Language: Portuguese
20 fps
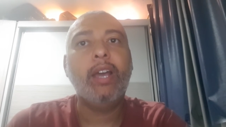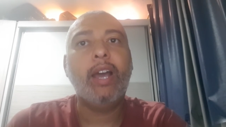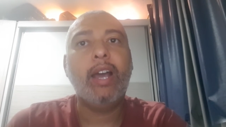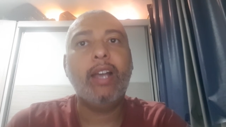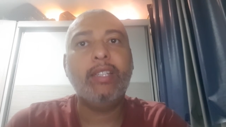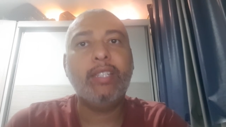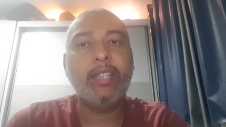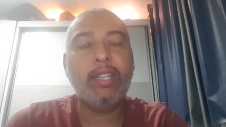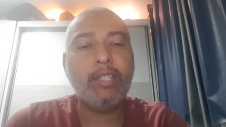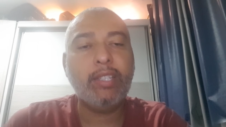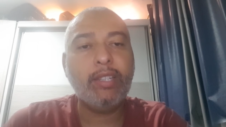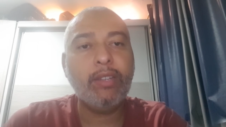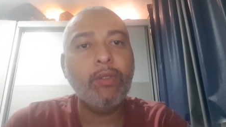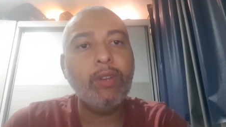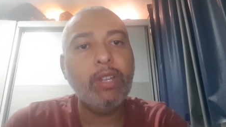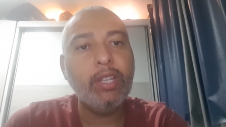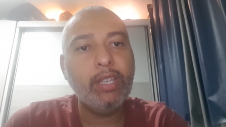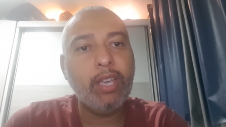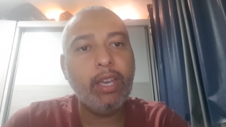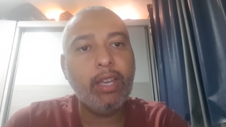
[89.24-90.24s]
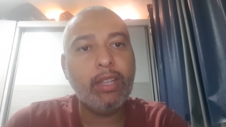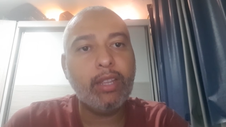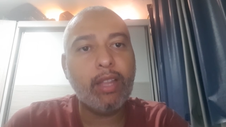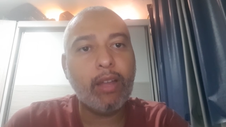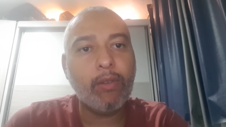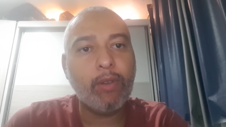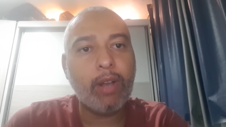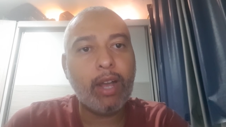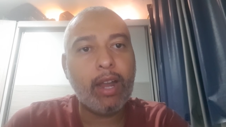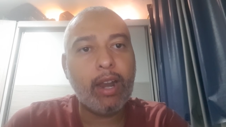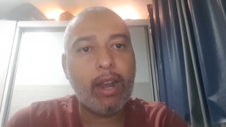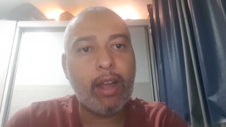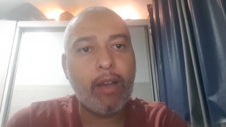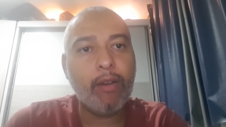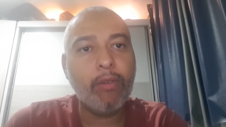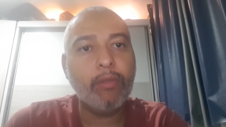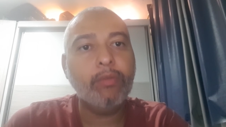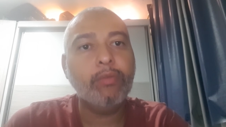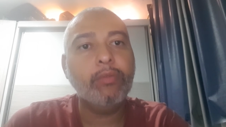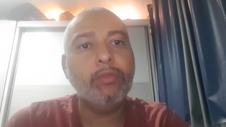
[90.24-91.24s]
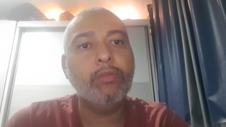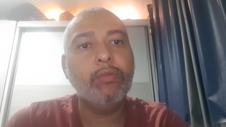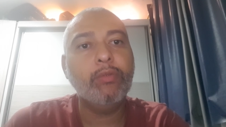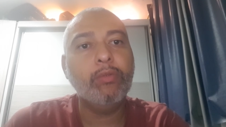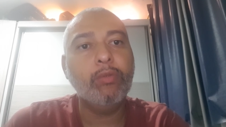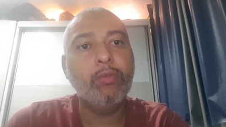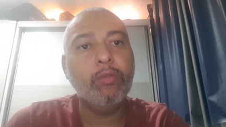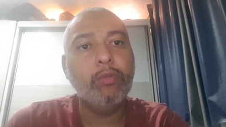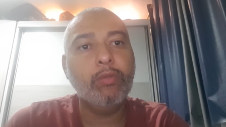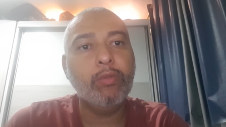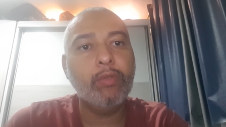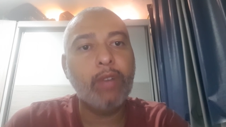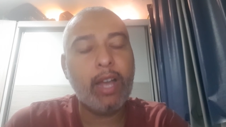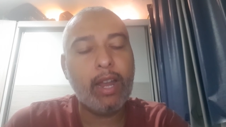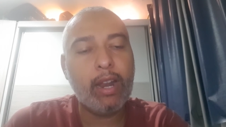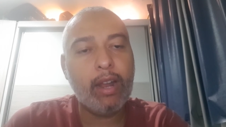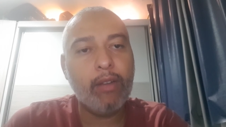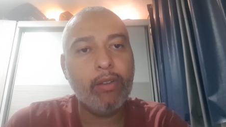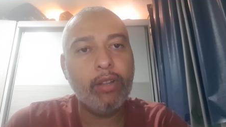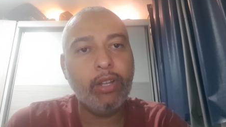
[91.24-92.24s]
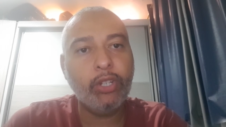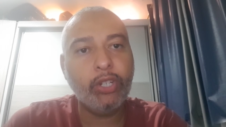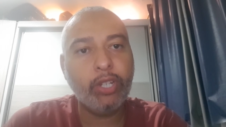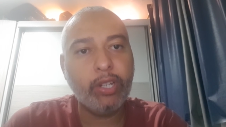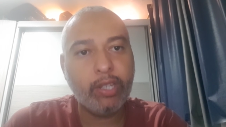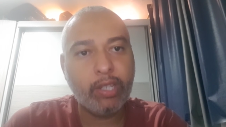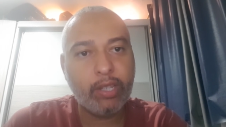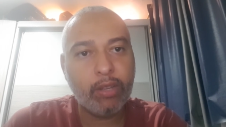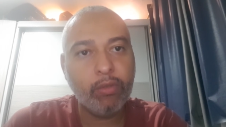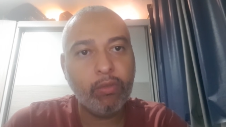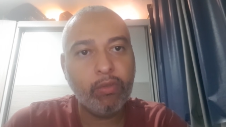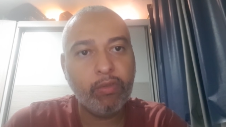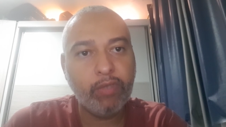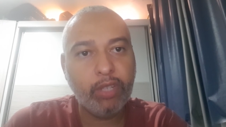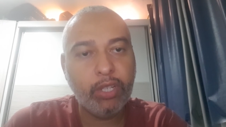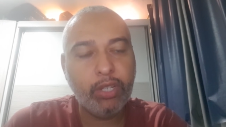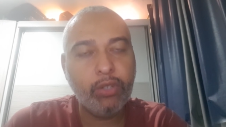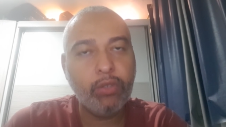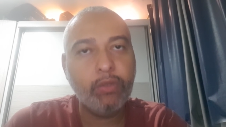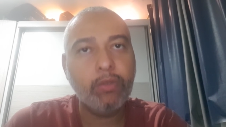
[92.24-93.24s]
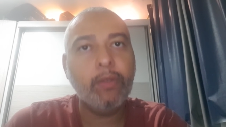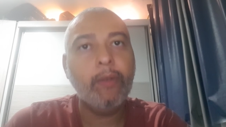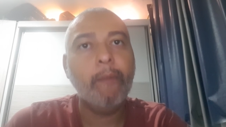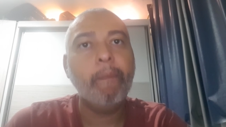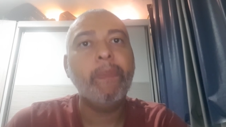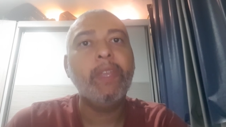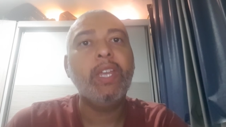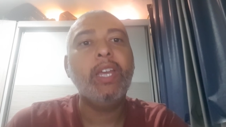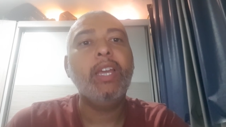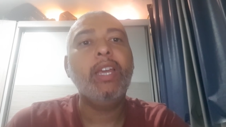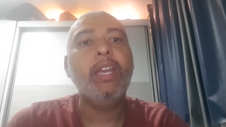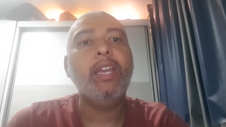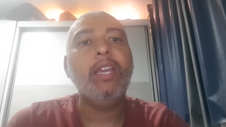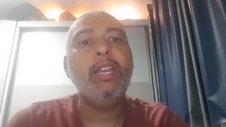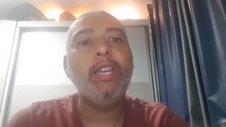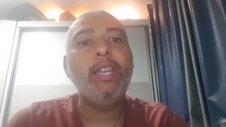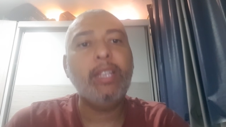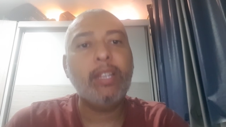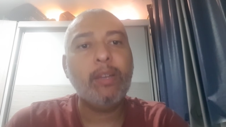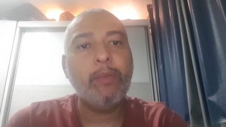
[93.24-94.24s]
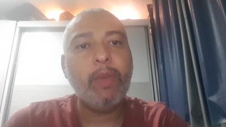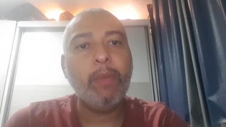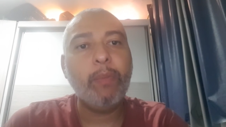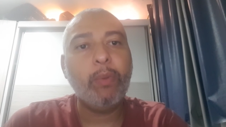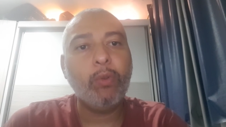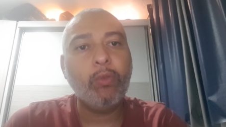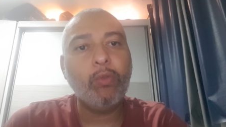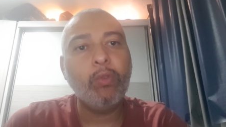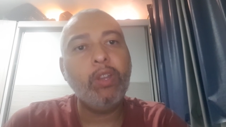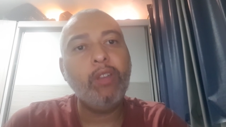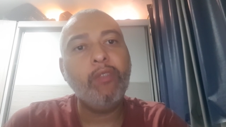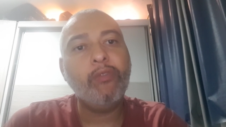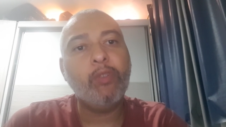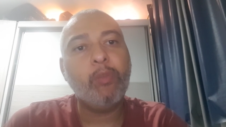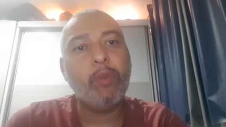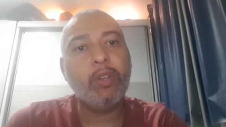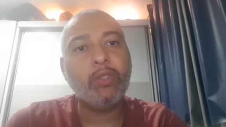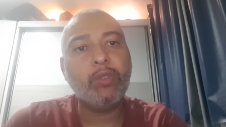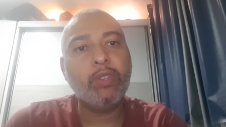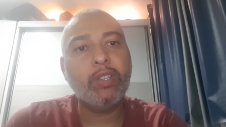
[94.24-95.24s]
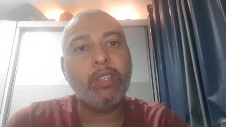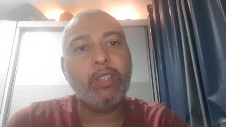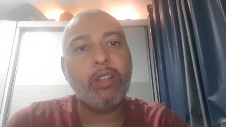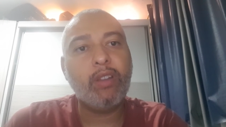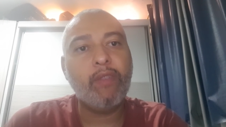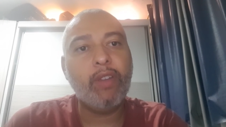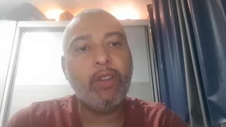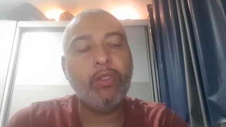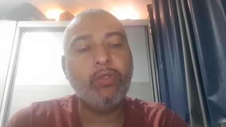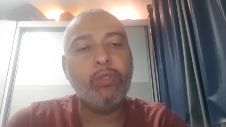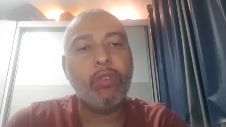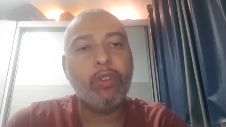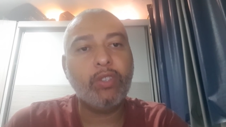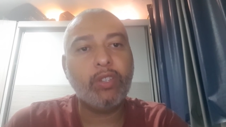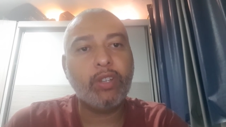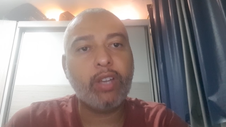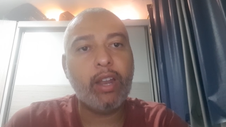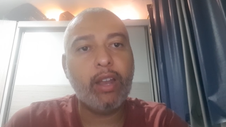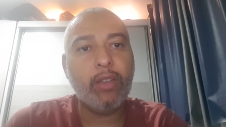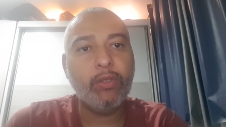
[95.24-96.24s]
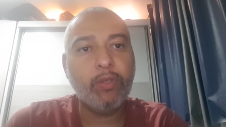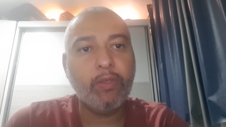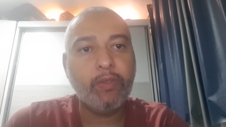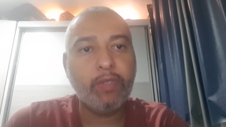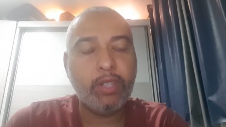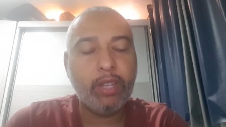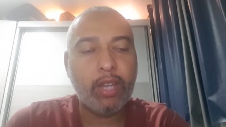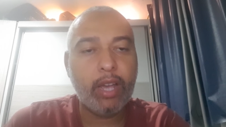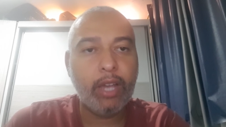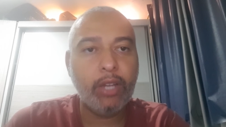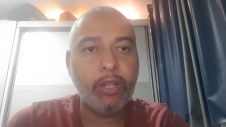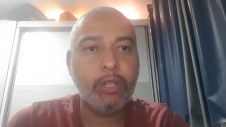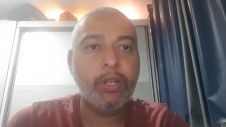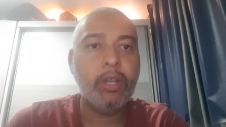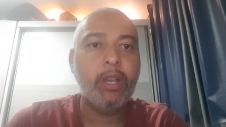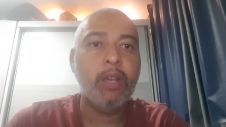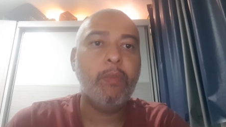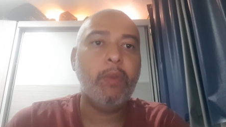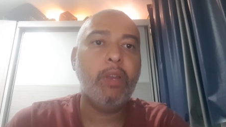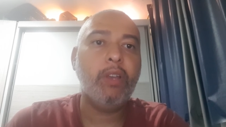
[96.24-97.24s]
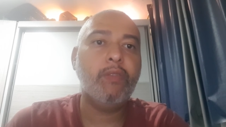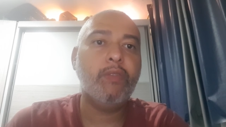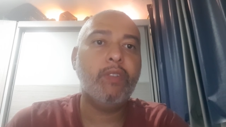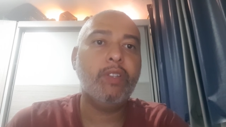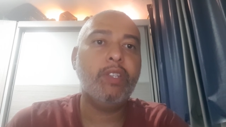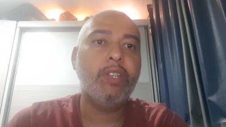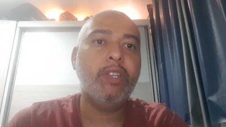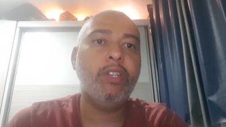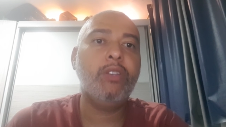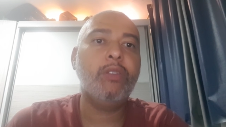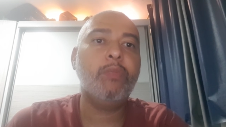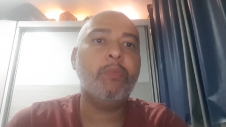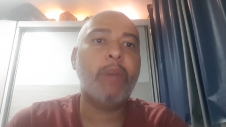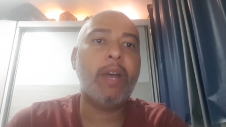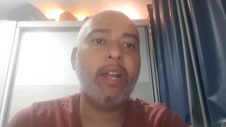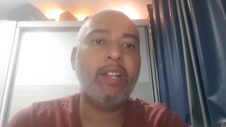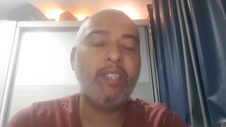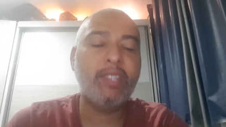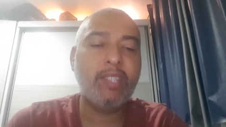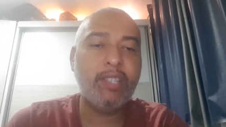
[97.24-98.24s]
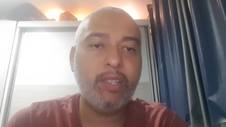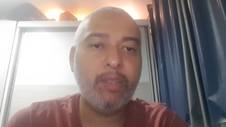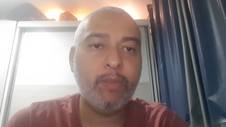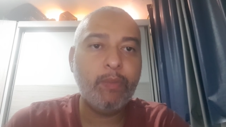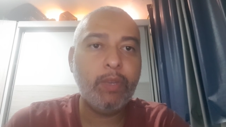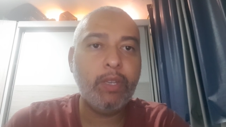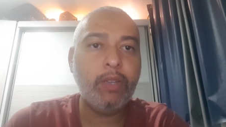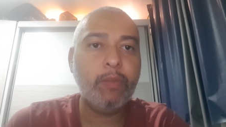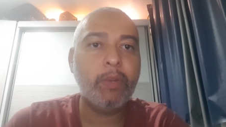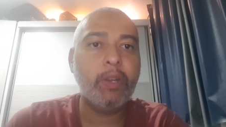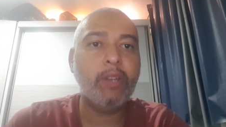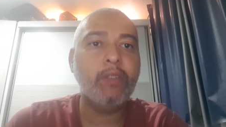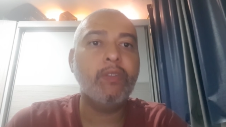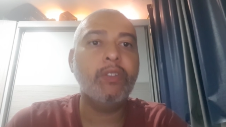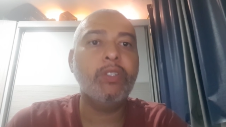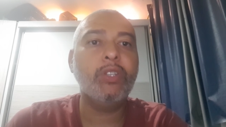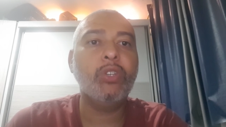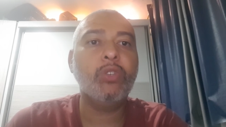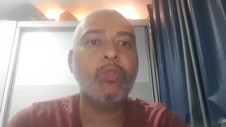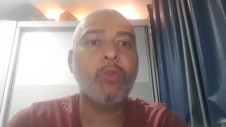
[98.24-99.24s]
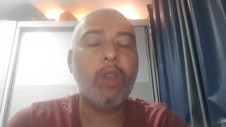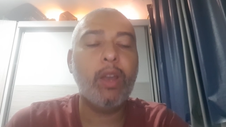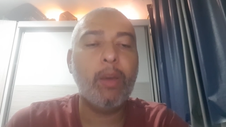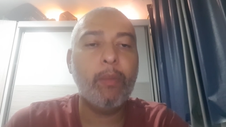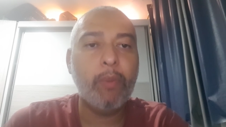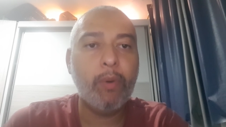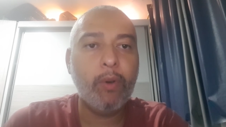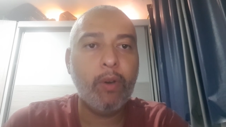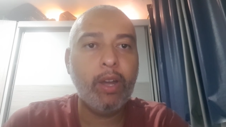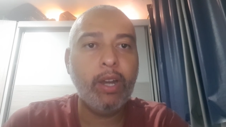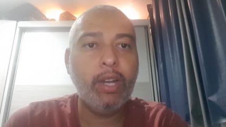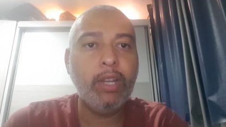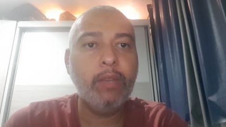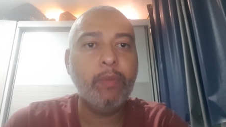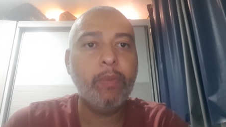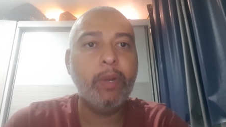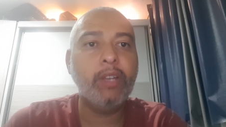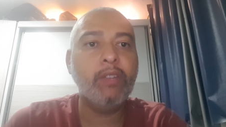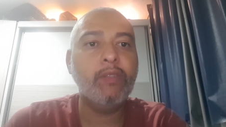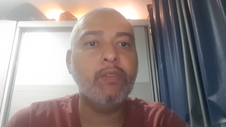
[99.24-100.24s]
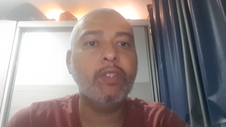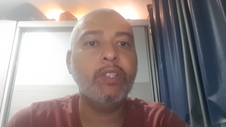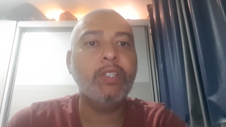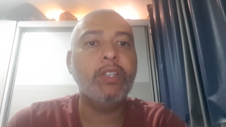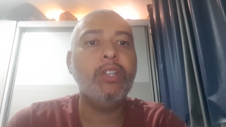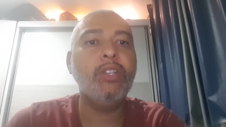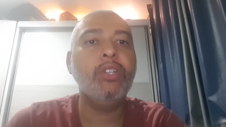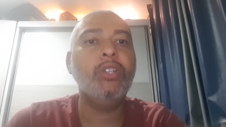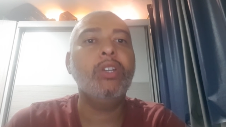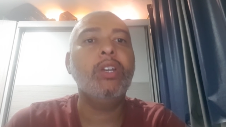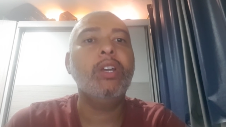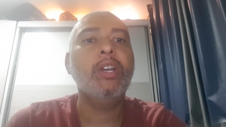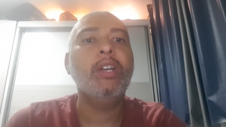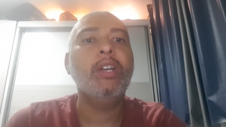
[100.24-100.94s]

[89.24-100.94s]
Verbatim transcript: acessem o link que está no canal, no, no, no canal, na descrição do vídeo, e também procurem informações através dos nossos canais oficiais para que vocês participem, para que vocês colaborem e para que vocês